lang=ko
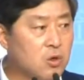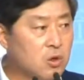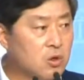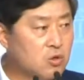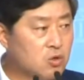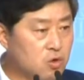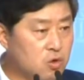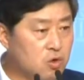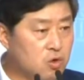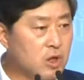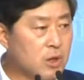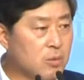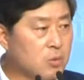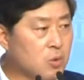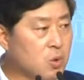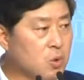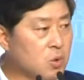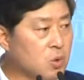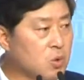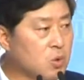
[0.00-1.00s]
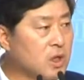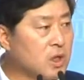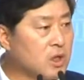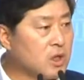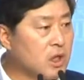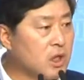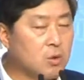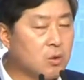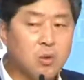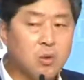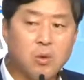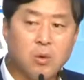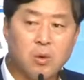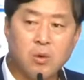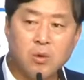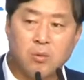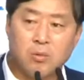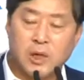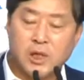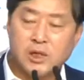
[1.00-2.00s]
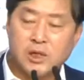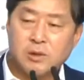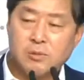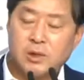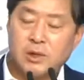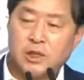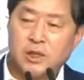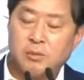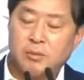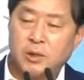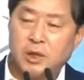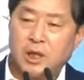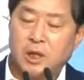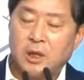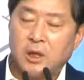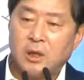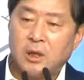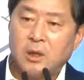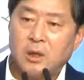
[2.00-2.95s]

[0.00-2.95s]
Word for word: 충청남도 논산이라고 말씀을 드립니다.